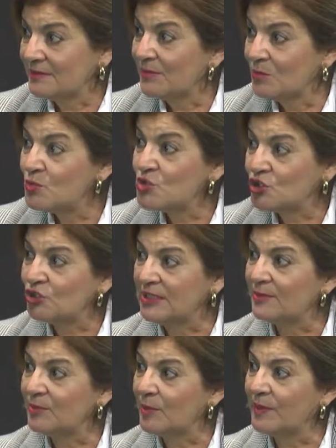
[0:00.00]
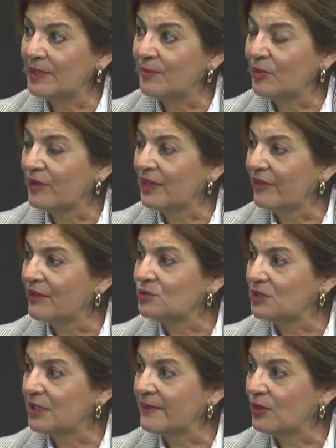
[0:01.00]
mucho tiempo para poder hacer
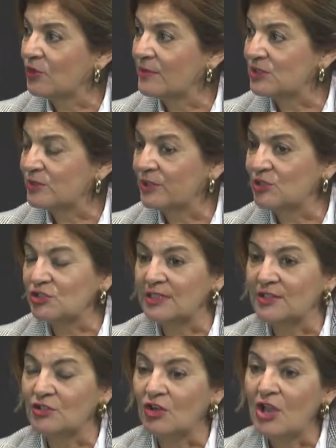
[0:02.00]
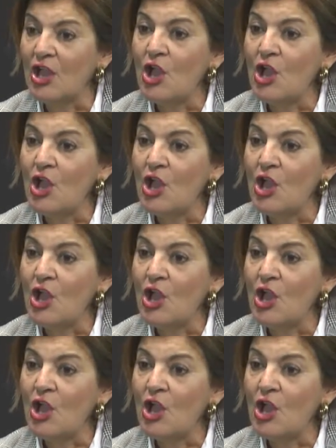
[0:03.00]
un trabajo más o menos digno.